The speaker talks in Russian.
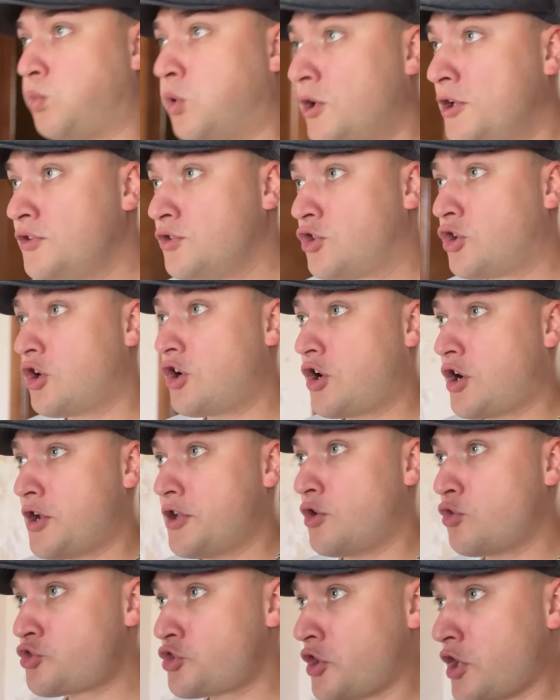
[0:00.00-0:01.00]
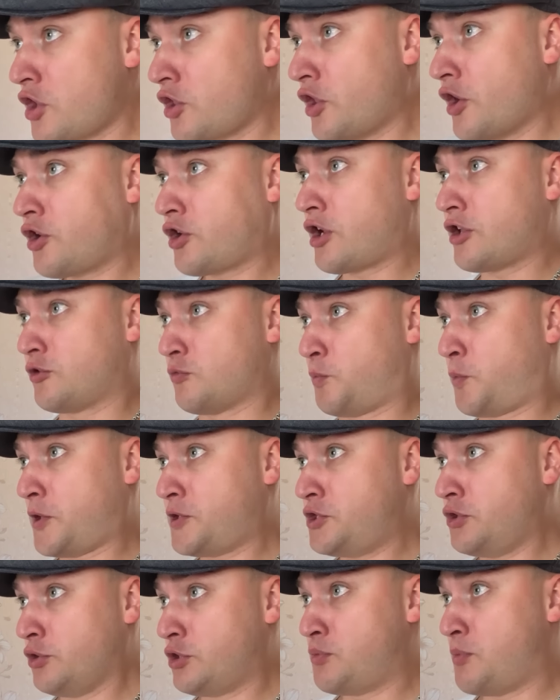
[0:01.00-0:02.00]
Блин, дорогая, я уже неоднократно
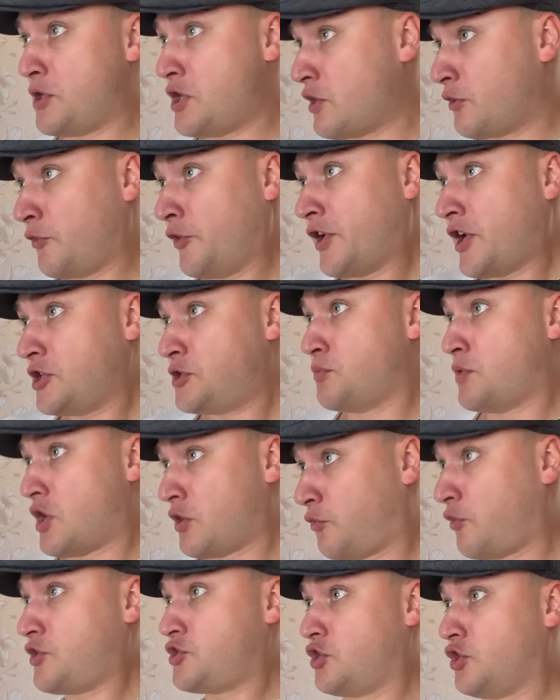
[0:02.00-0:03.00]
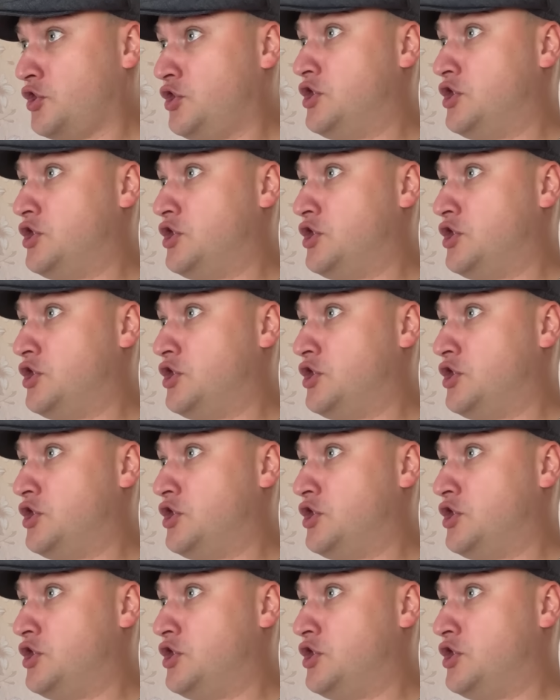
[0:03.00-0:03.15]
просил тебя не отвлекать меня от важных